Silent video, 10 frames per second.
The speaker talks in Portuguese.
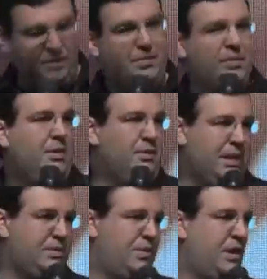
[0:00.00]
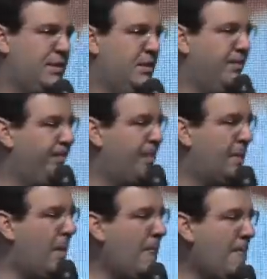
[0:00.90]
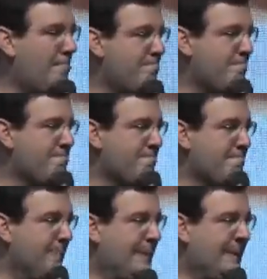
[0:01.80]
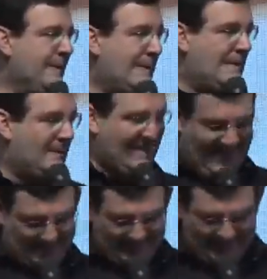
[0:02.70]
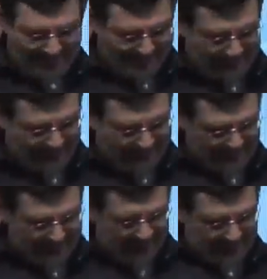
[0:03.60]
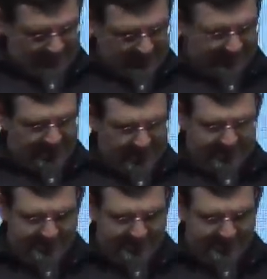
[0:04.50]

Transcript: nós vamos ter um tempo de oração, tá bom? Está acordado assim? Isaías